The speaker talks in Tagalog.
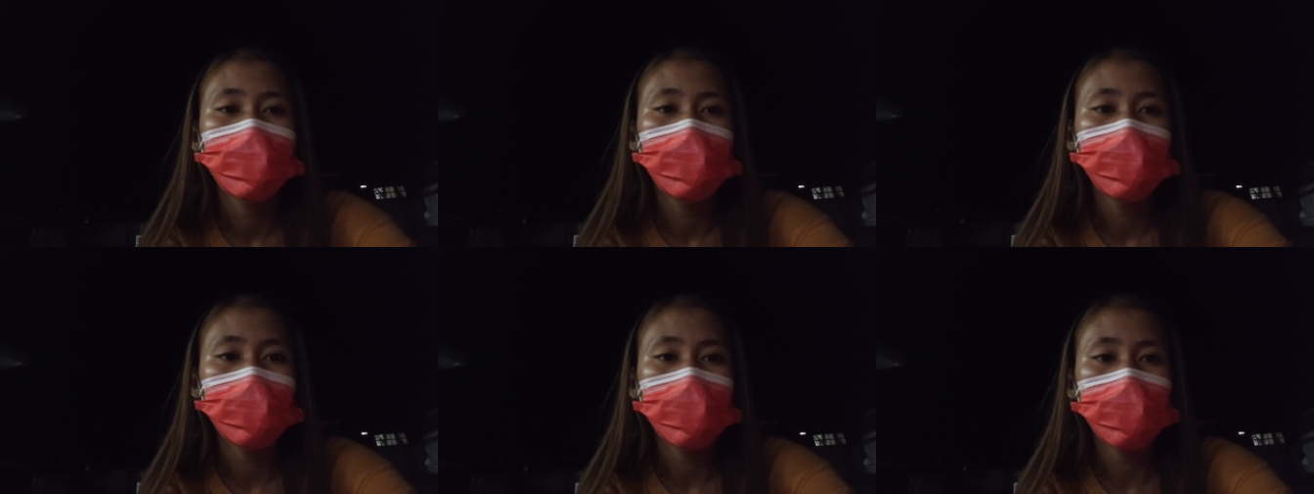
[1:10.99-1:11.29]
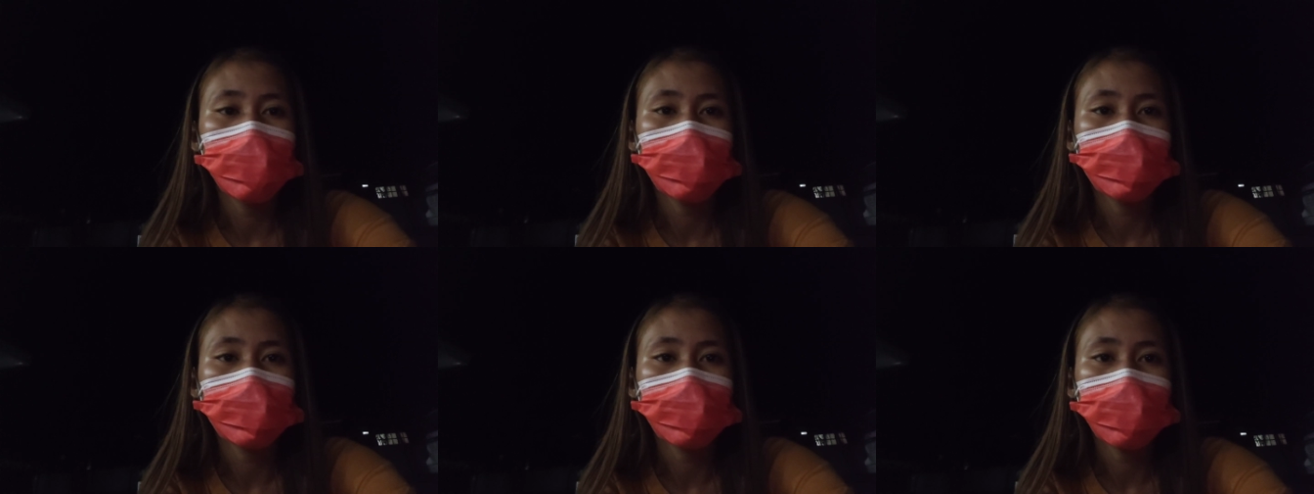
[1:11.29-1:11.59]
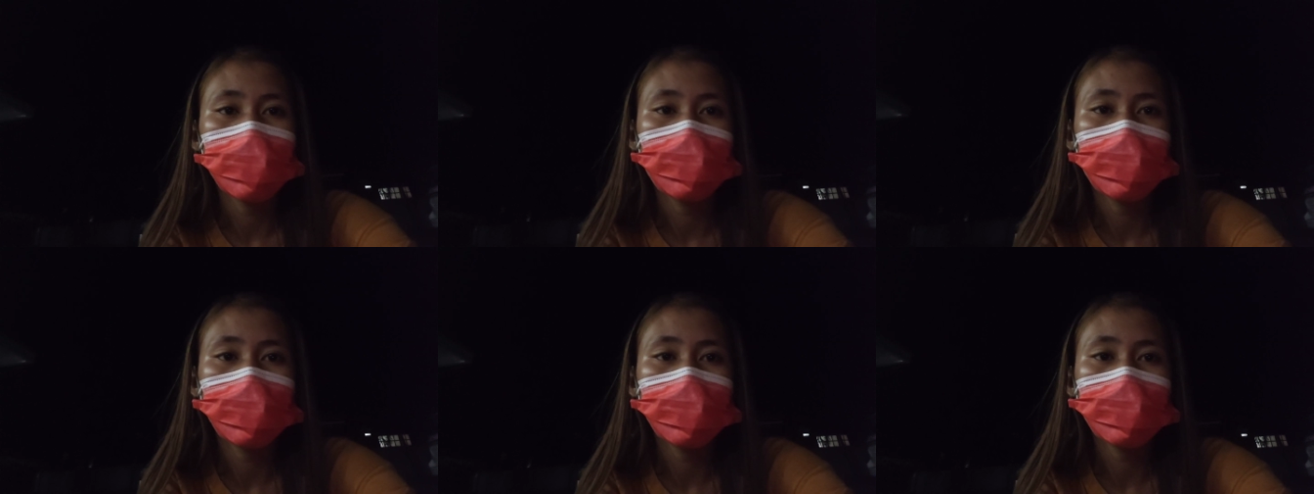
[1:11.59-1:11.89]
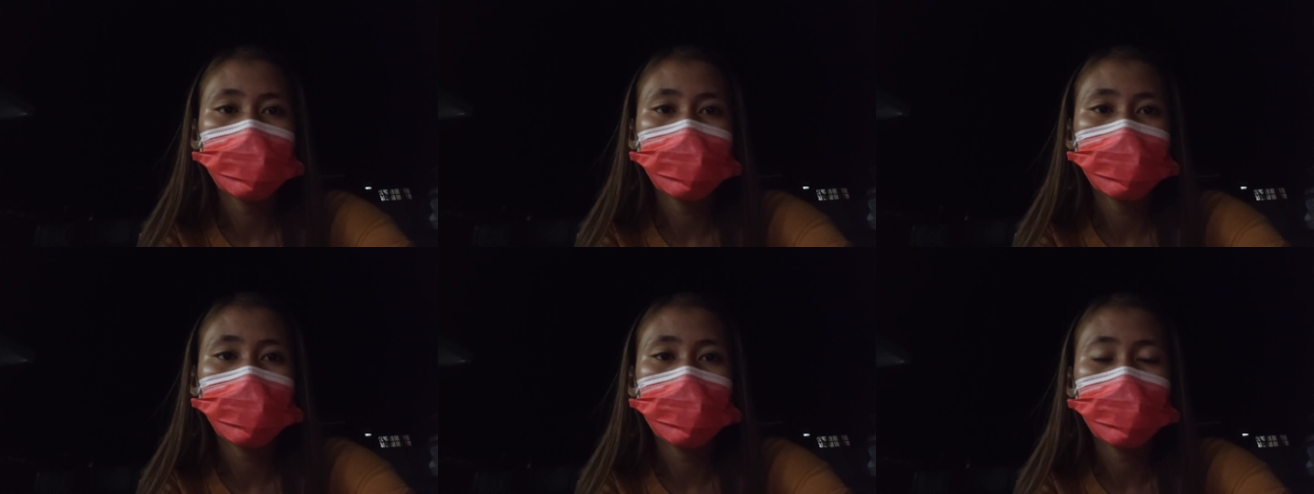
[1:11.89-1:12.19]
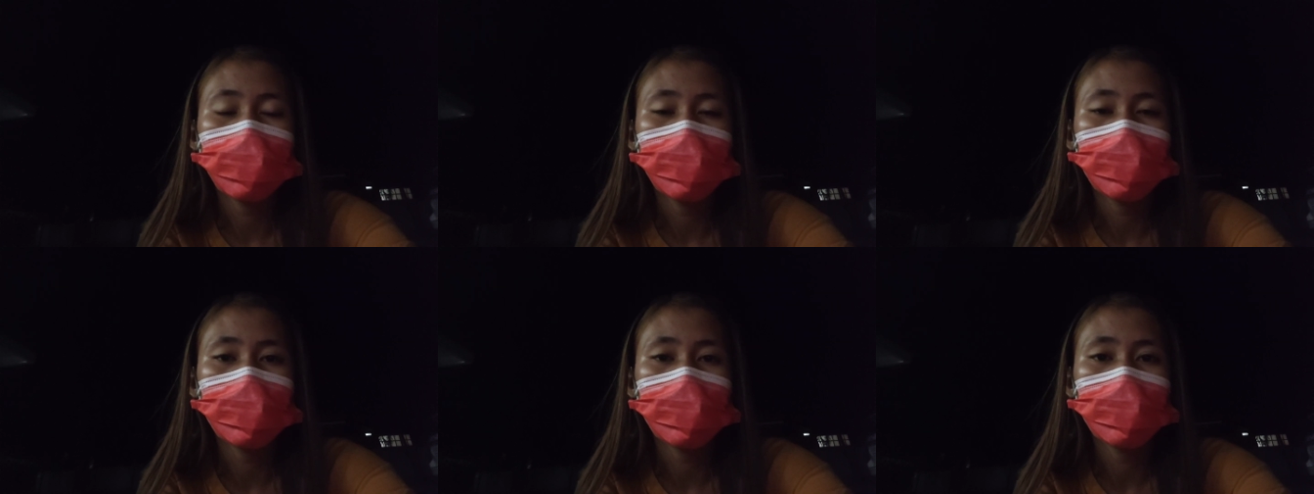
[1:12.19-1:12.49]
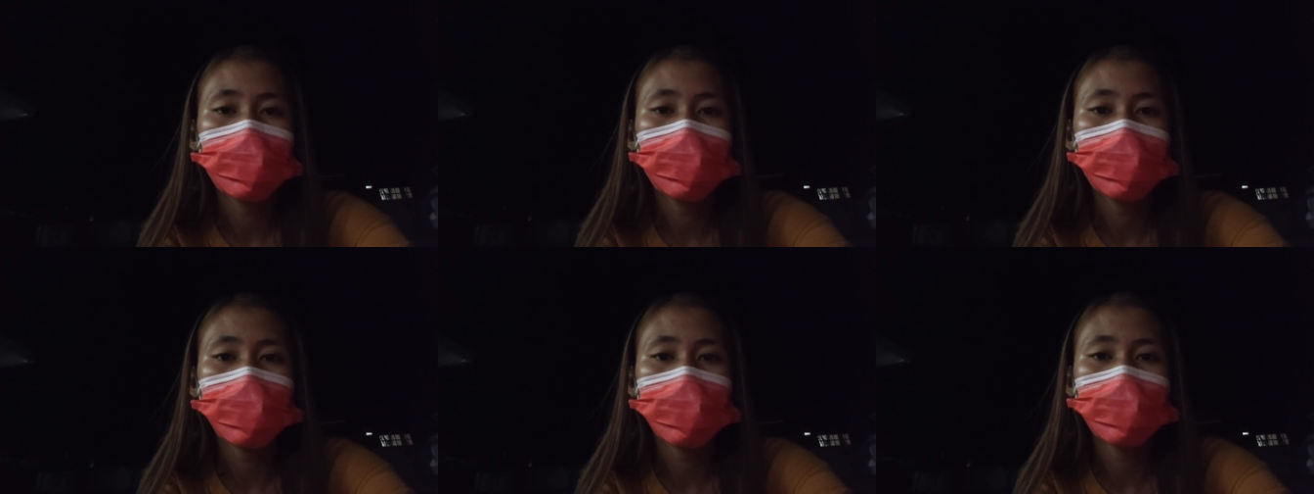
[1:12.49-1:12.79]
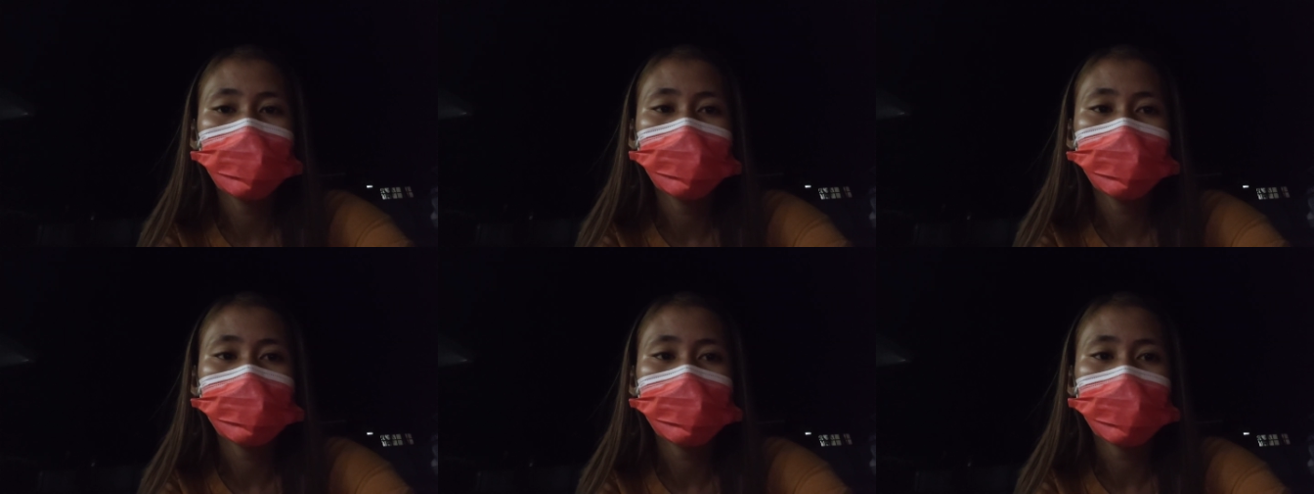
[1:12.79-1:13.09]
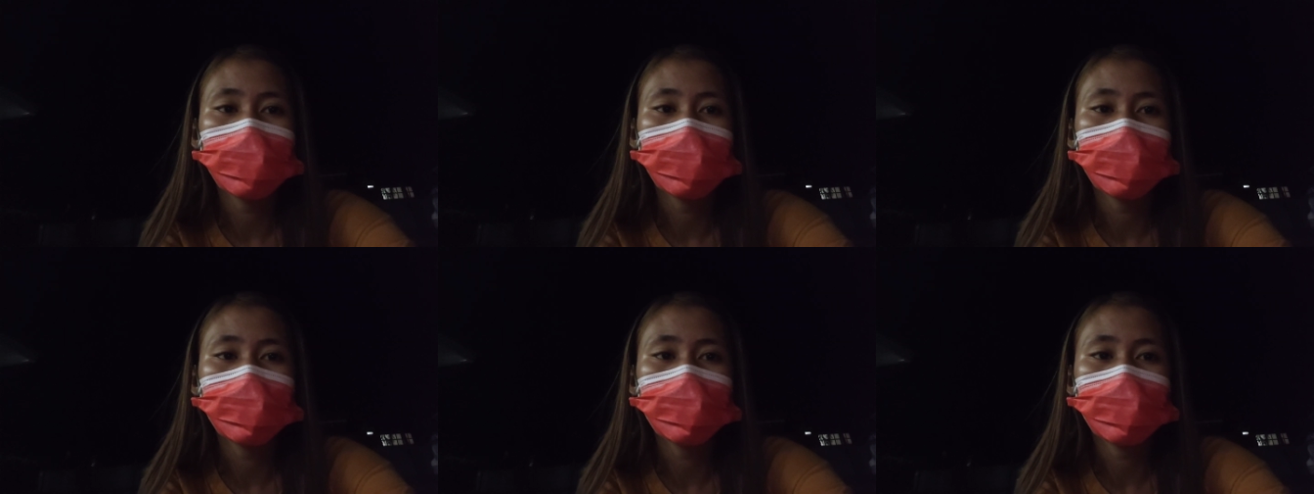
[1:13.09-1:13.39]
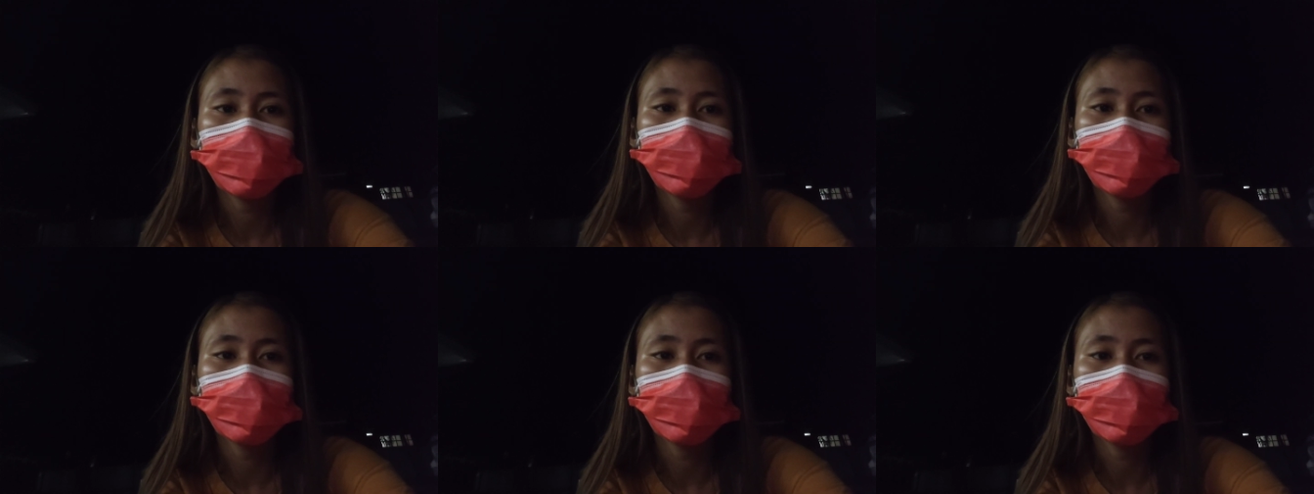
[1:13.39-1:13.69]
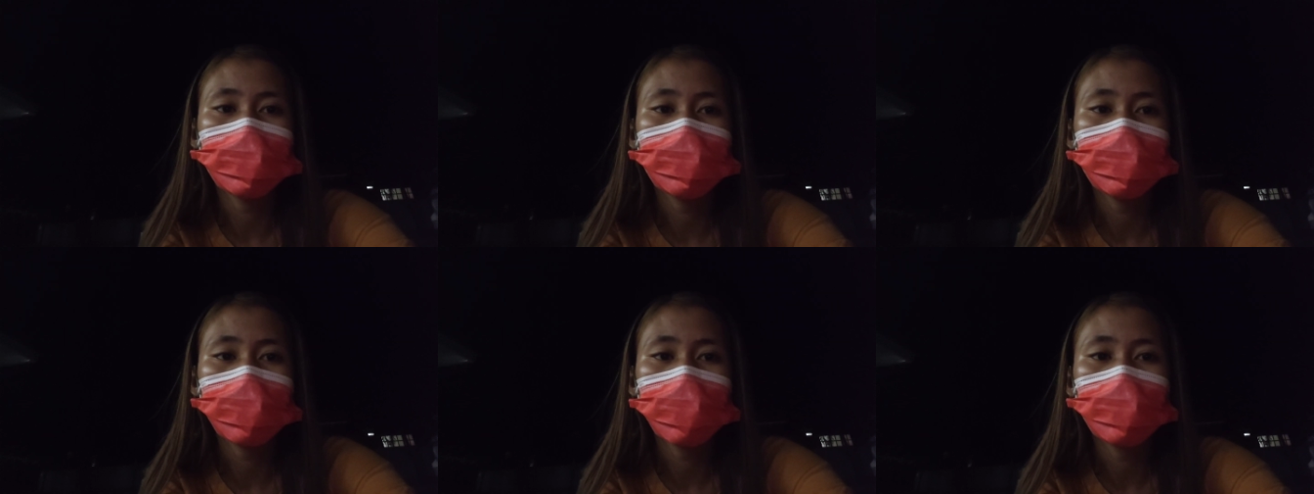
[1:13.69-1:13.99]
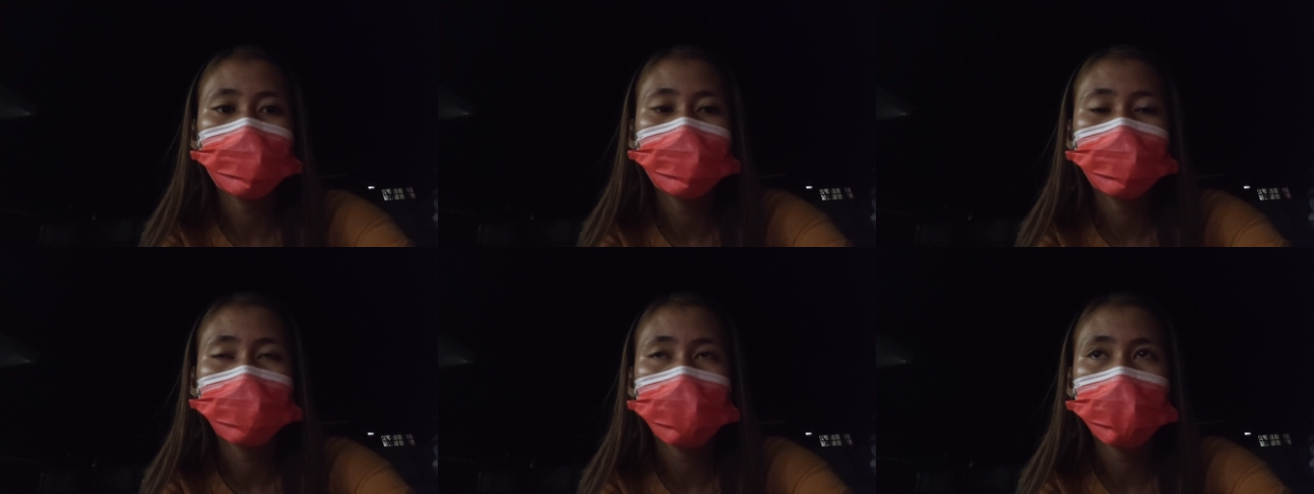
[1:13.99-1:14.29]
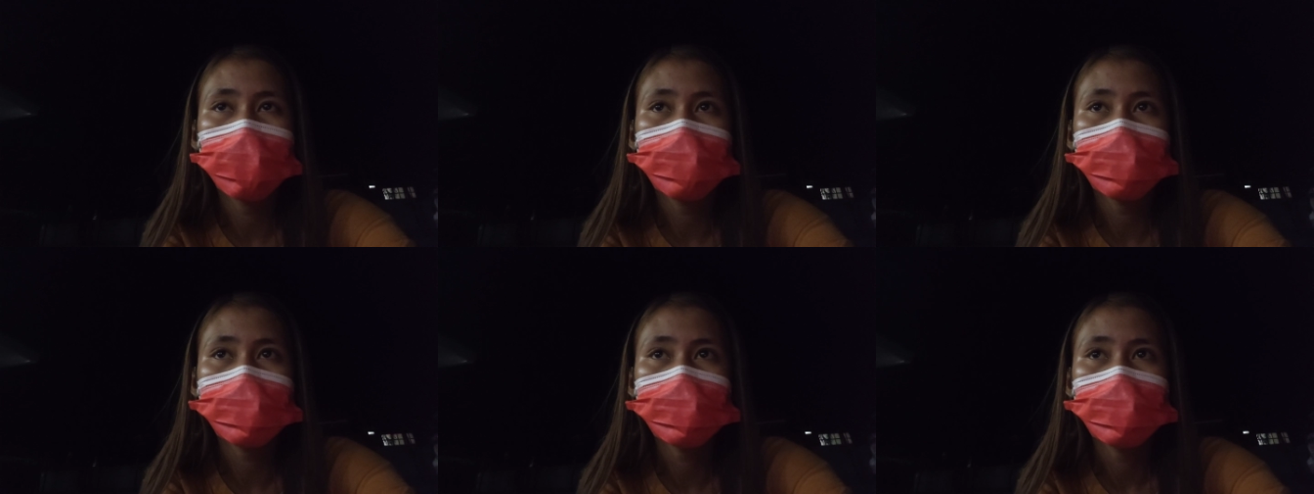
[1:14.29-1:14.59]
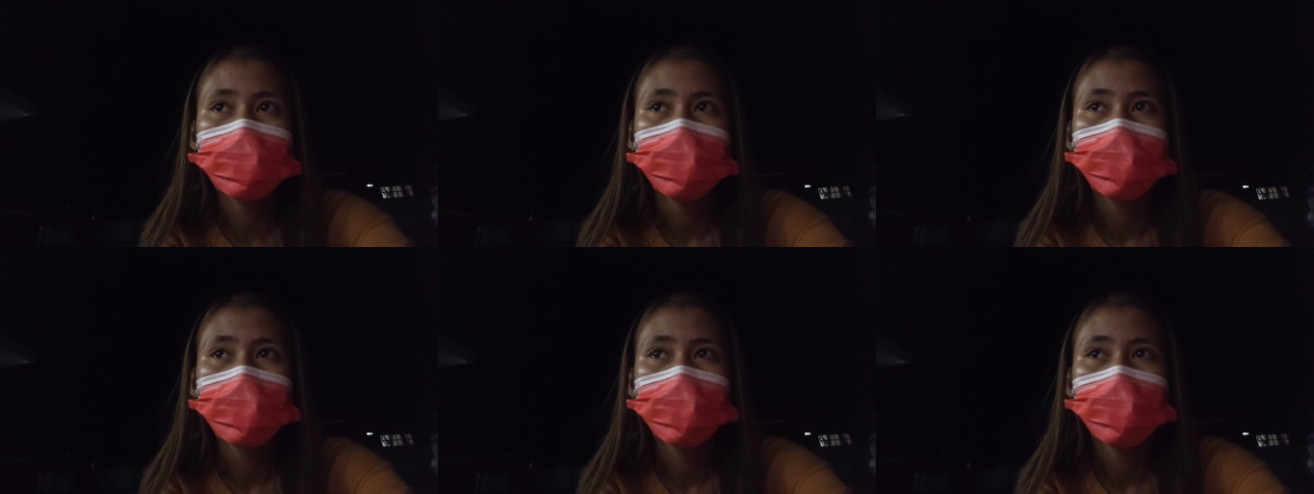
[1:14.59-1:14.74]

At habang hindi pa po lumalabas ang result ng swab test,